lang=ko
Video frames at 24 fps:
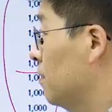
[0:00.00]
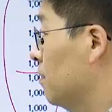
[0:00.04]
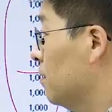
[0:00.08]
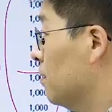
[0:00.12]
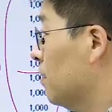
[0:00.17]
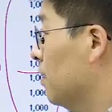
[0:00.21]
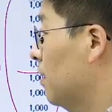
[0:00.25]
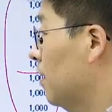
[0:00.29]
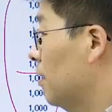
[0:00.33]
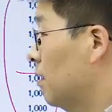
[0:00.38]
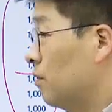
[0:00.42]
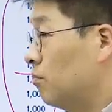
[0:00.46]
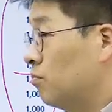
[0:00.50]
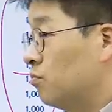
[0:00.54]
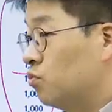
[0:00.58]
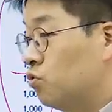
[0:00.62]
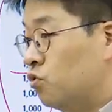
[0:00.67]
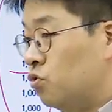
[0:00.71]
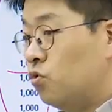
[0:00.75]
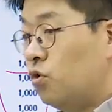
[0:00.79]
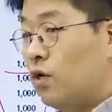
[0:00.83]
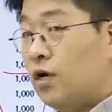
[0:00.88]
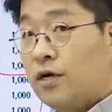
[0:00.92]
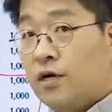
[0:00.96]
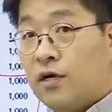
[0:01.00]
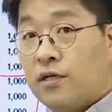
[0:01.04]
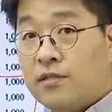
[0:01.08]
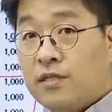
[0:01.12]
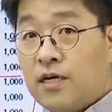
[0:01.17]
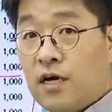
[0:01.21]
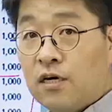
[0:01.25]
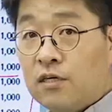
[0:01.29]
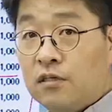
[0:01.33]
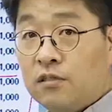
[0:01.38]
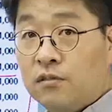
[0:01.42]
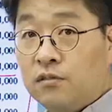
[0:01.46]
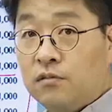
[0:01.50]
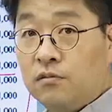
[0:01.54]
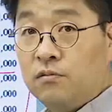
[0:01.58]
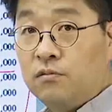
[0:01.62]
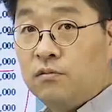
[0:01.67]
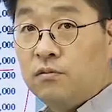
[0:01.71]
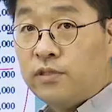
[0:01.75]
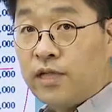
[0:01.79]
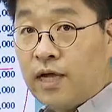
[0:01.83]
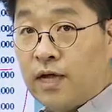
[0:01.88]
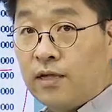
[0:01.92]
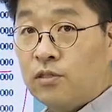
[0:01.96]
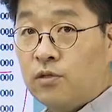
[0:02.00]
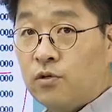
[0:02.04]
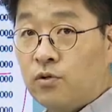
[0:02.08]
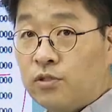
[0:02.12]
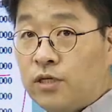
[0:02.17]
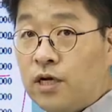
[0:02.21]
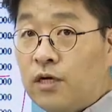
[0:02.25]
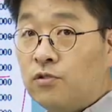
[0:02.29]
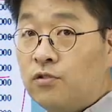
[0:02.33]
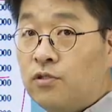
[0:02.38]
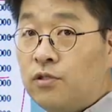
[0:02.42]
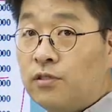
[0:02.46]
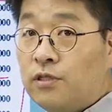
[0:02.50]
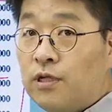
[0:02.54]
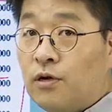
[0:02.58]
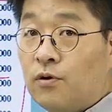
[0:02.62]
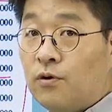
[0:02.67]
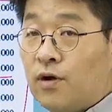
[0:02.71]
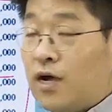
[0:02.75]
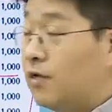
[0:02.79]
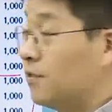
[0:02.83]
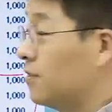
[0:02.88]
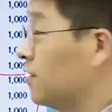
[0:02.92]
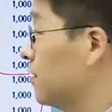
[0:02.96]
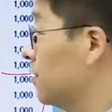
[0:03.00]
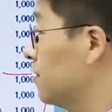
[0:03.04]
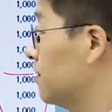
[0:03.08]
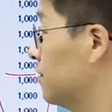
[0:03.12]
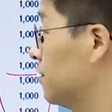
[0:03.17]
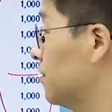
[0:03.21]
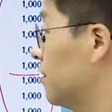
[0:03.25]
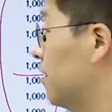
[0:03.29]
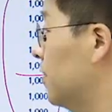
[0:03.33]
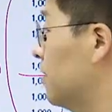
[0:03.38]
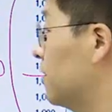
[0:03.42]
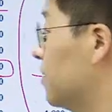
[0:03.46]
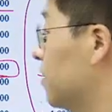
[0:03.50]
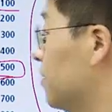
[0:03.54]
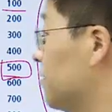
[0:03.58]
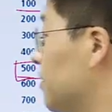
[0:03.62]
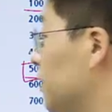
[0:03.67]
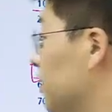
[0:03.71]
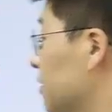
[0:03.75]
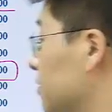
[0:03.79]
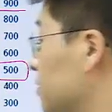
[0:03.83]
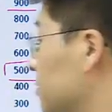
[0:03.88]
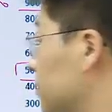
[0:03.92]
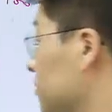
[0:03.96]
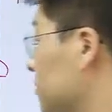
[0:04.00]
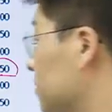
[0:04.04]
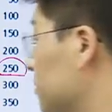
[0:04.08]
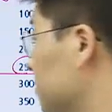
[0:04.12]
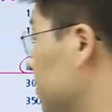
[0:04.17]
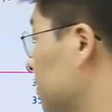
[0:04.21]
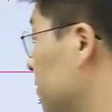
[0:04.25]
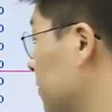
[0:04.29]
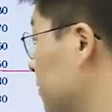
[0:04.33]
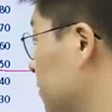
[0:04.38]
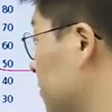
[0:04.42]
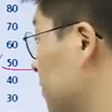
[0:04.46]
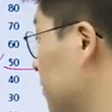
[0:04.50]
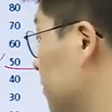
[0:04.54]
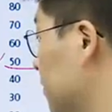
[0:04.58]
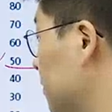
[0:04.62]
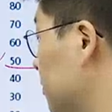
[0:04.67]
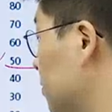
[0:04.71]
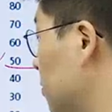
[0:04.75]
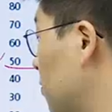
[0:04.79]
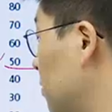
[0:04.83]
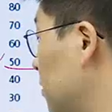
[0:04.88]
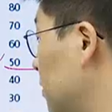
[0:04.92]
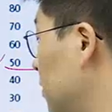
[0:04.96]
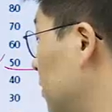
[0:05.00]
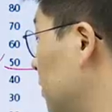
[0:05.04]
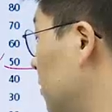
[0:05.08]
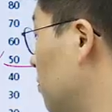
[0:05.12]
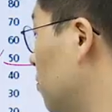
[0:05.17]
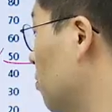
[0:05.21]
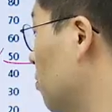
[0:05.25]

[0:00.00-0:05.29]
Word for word: 그러니까 무수하게 작은 단위로 살 수 있다고 가정했을 때 예산 제약식 선이